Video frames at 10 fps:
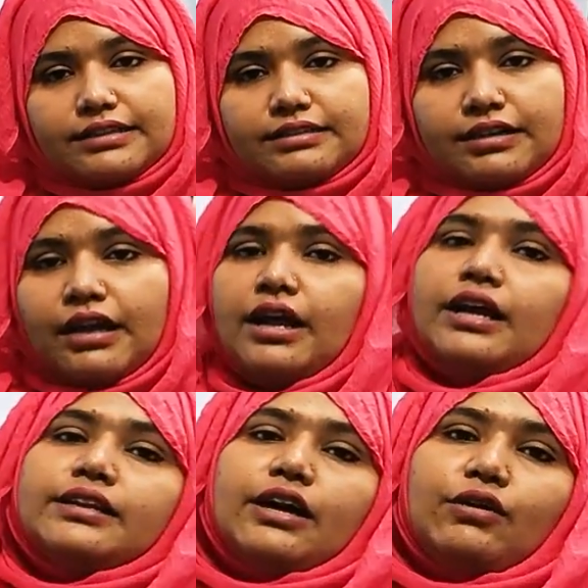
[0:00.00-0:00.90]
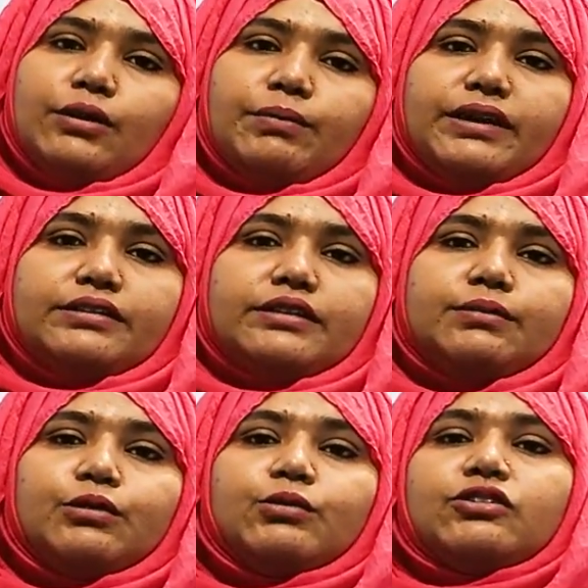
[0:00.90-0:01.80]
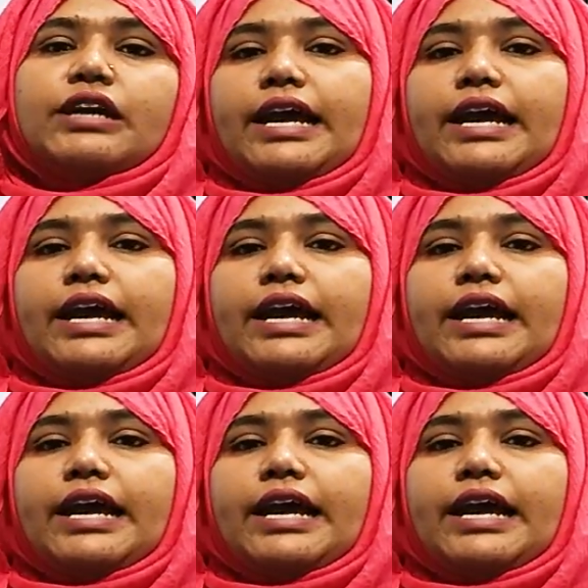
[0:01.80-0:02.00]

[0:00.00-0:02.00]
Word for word: নিতে চান তাহলে প্রাইজিংটা পড়বে হচ্ছে